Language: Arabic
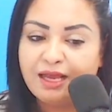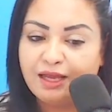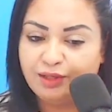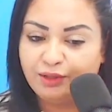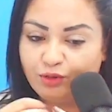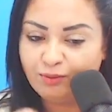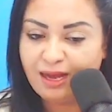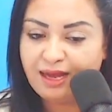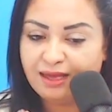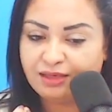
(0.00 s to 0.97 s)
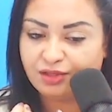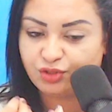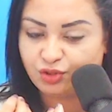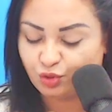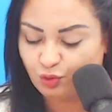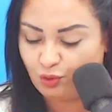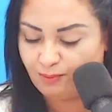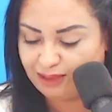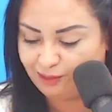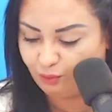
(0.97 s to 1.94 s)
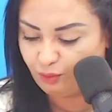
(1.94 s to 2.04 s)
اليوم آه، شنو
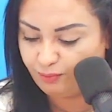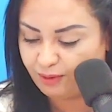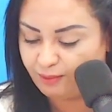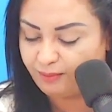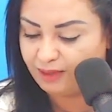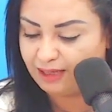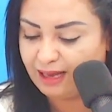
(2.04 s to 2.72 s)
المطلوب من